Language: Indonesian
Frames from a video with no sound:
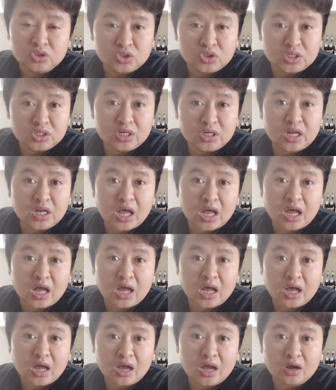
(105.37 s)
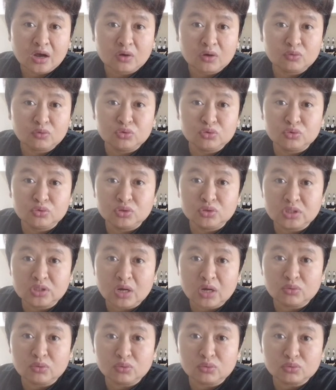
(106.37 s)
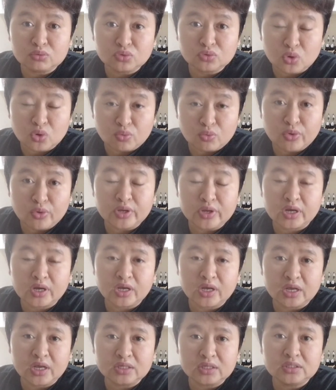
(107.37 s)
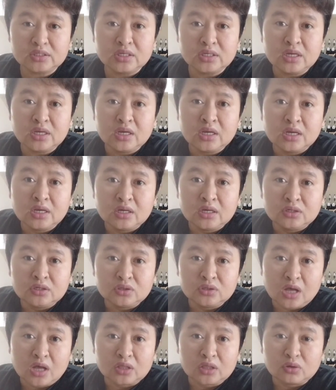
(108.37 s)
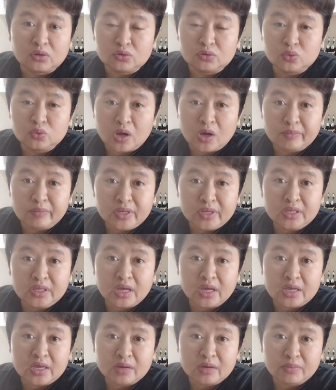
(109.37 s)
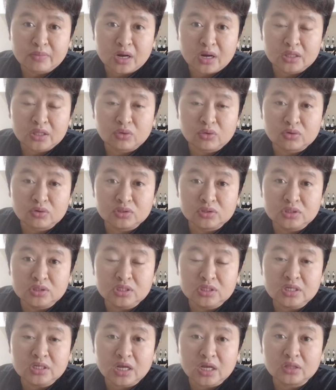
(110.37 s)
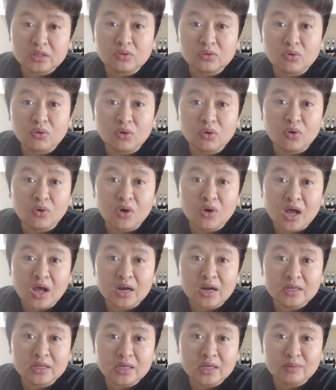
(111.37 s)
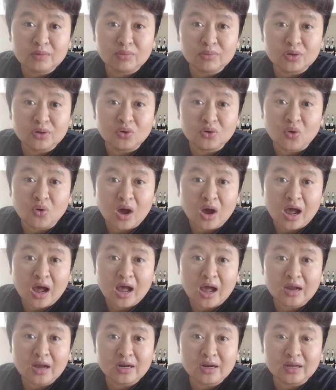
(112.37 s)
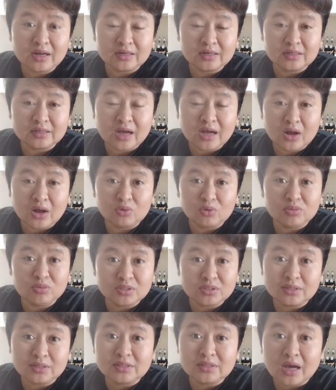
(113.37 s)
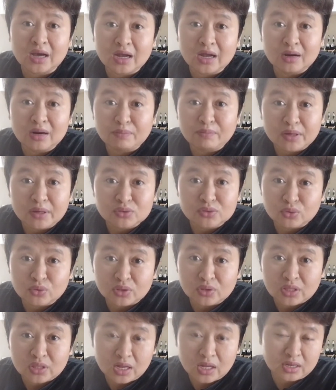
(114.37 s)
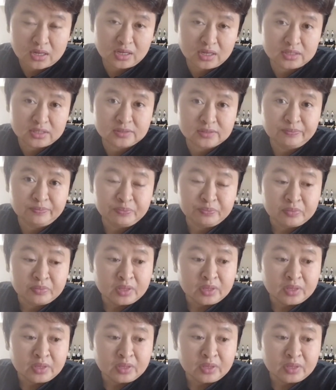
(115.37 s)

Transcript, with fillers: Cina khususnya untuk cowok ya guys atau suaminya yang merantau ke Cina, tolong kalian berdoa dan kalau bisa jangan lepas kontak, guys.